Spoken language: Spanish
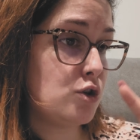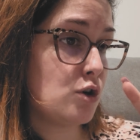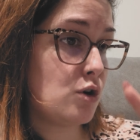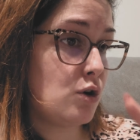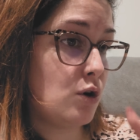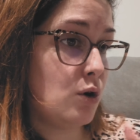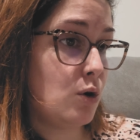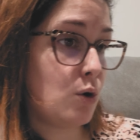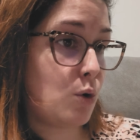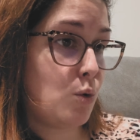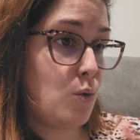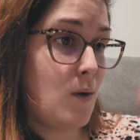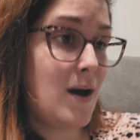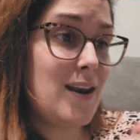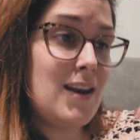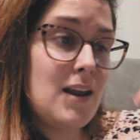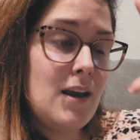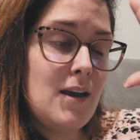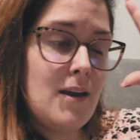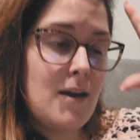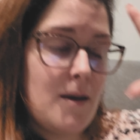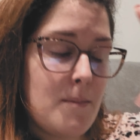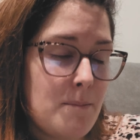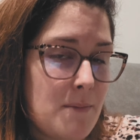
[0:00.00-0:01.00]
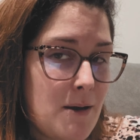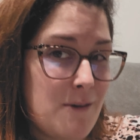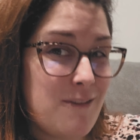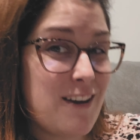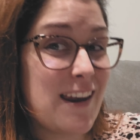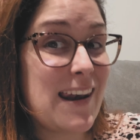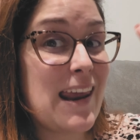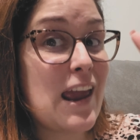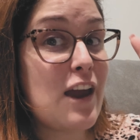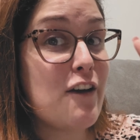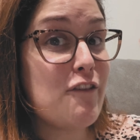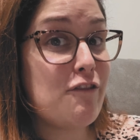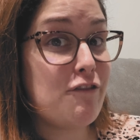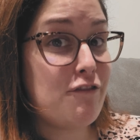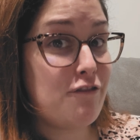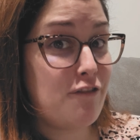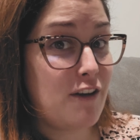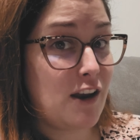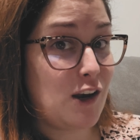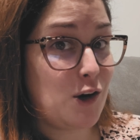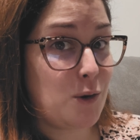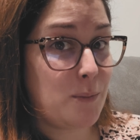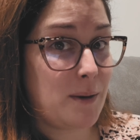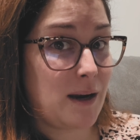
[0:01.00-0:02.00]
con lo cual me viene
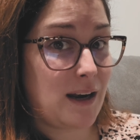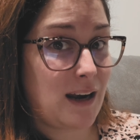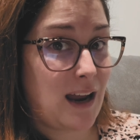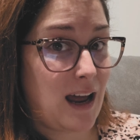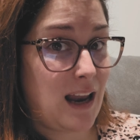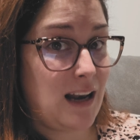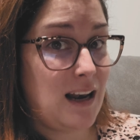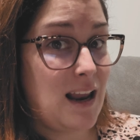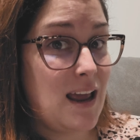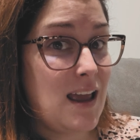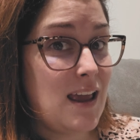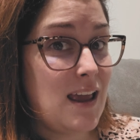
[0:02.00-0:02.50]
fenomenal.